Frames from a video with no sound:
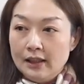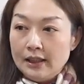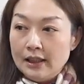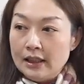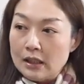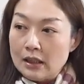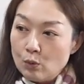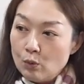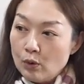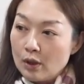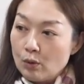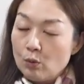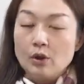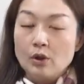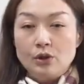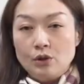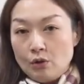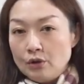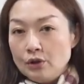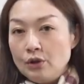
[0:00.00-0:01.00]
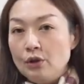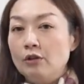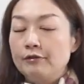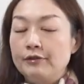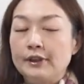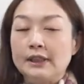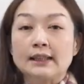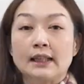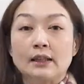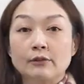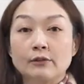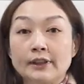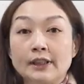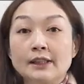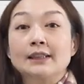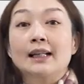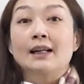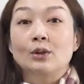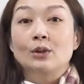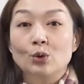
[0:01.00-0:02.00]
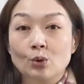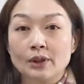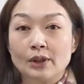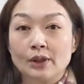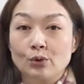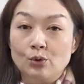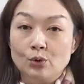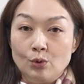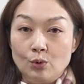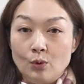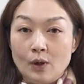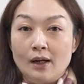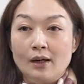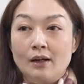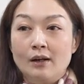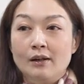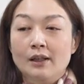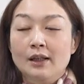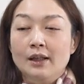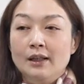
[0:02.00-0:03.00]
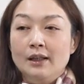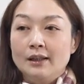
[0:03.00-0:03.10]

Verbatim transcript: 因为我拥有非常非常多的欲望哦，